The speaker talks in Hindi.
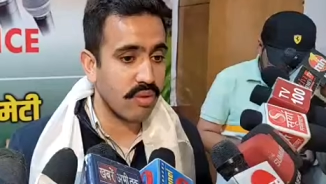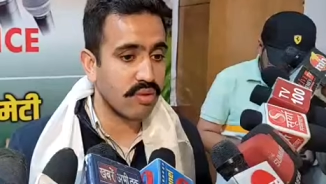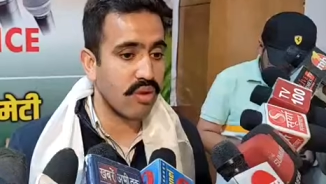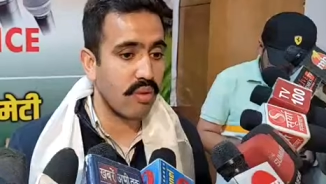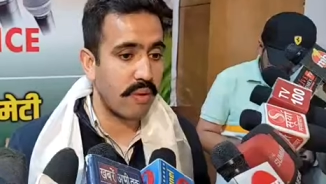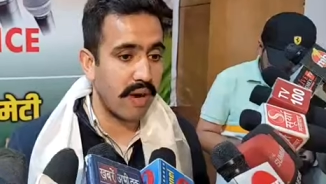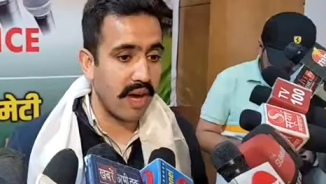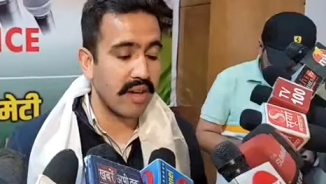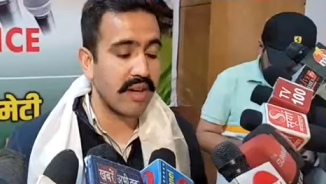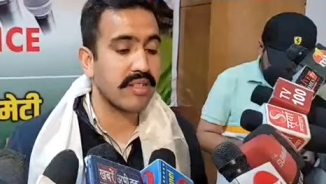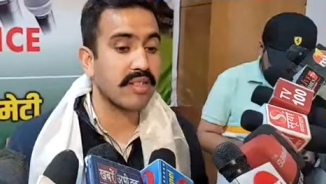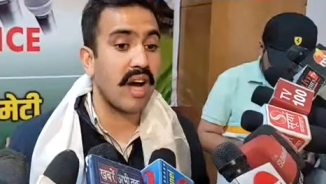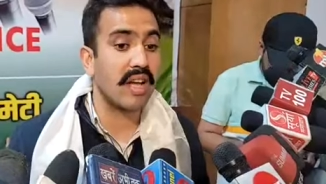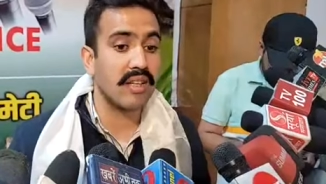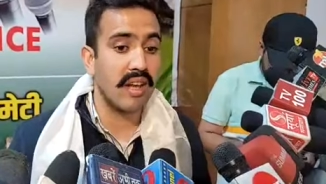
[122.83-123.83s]
था उसको बढ़ाकर
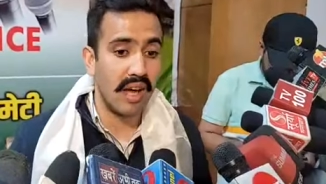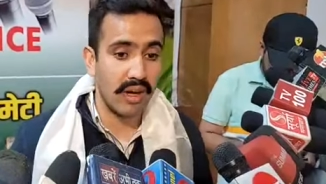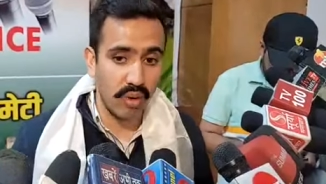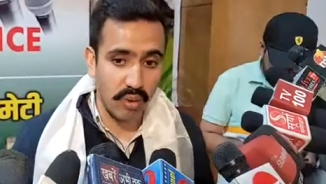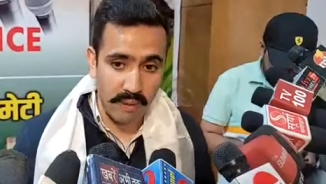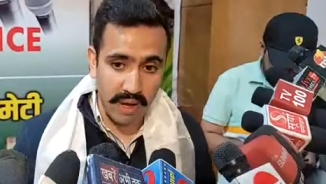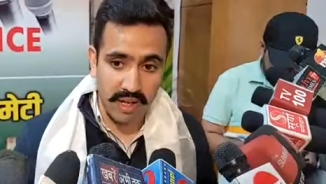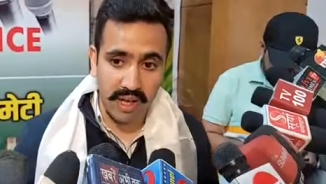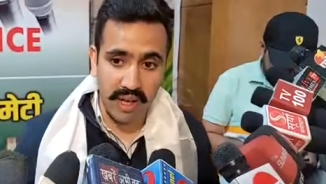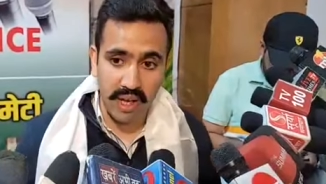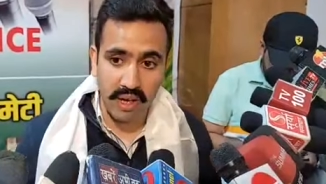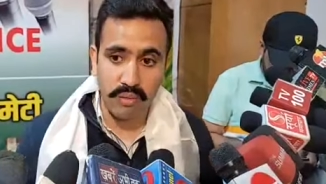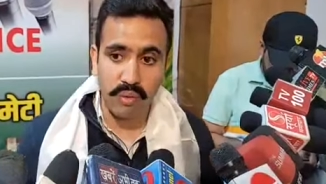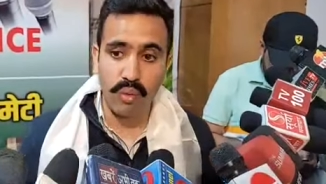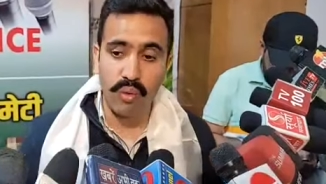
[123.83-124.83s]
सात लाख रुपए
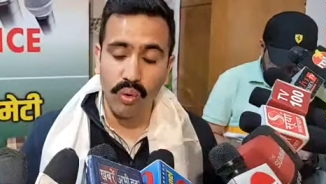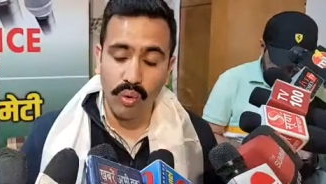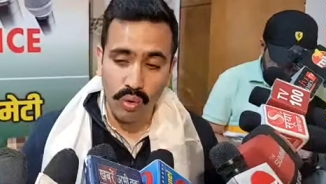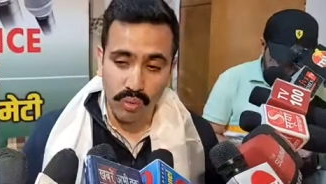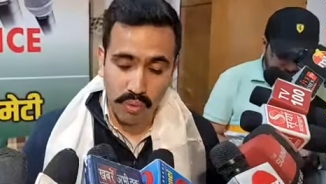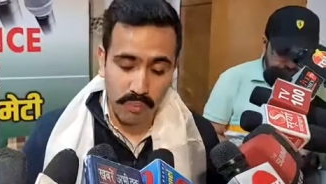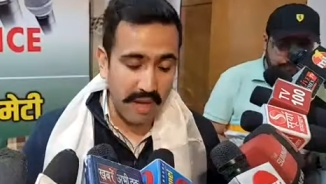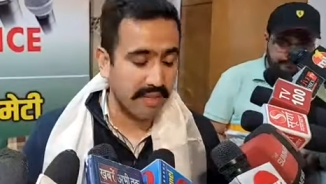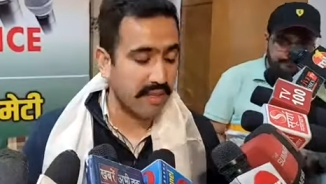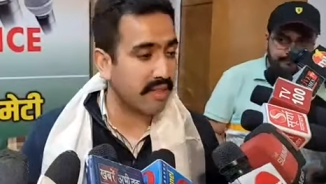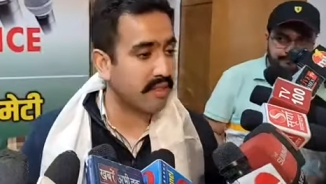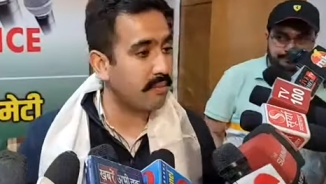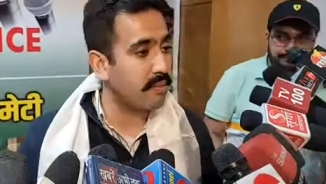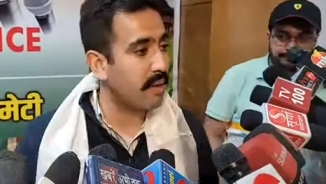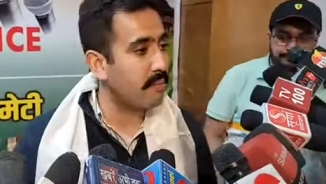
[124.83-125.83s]
किया लोगों को वो पैसा
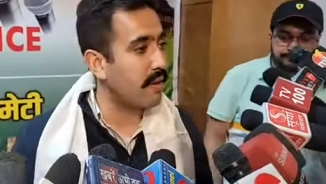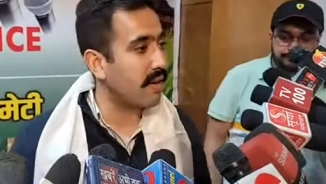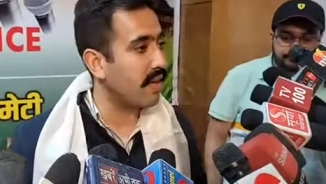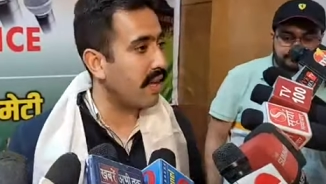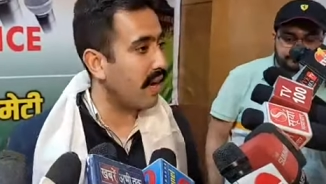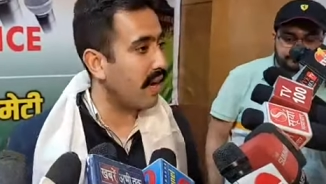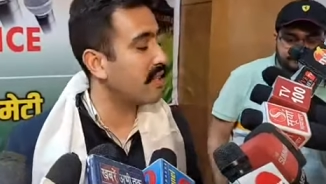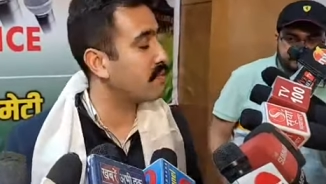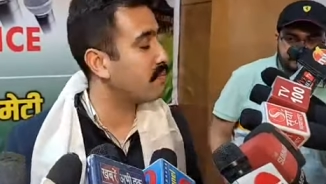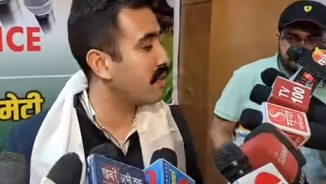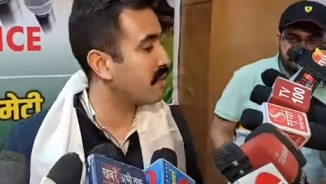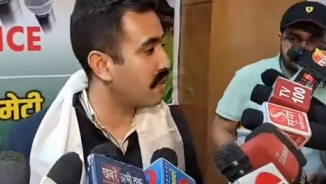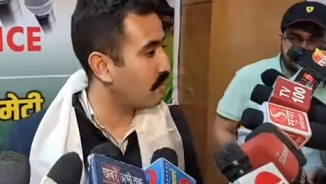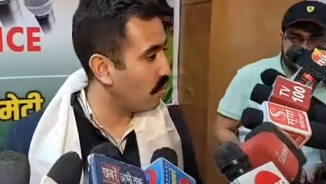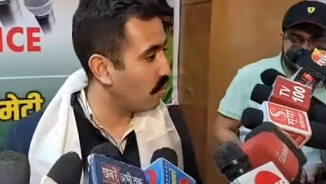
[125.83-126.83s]
समय पर दिया
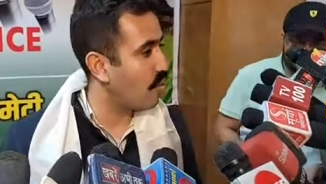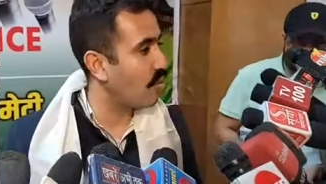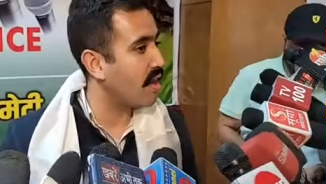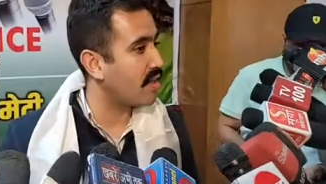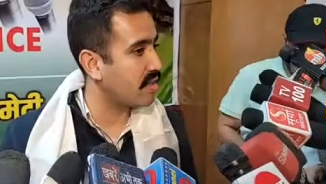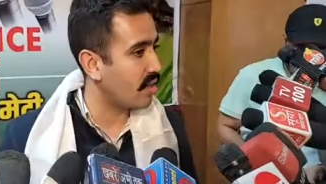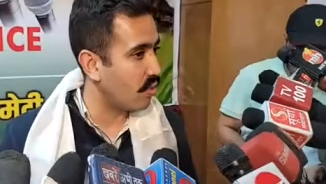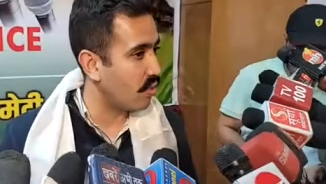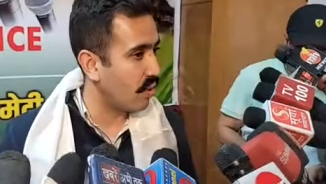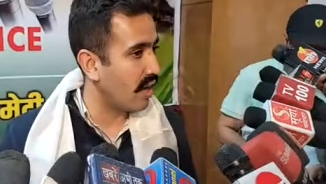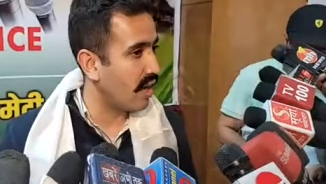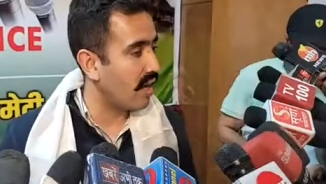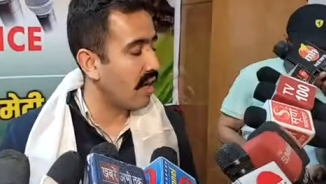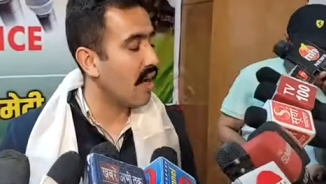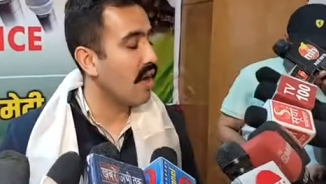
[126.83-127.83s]
जिसमें सब लोगों का सहयोग
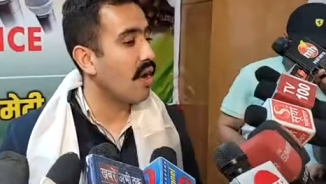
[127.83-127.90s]
रहा